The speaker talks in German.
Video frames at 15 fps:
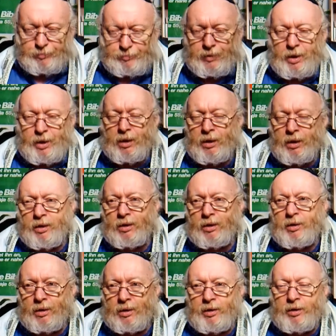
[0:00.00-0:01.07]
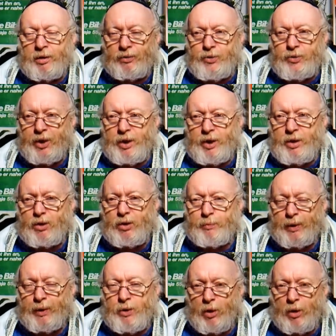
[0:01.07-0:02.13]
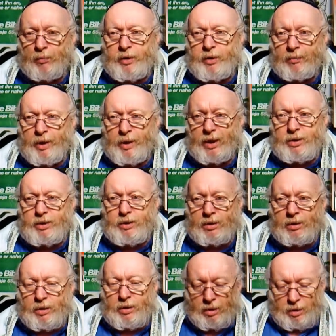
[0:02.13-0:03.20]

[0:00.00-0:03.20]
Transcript: Ja, Frieden zu bekommen im Herzen.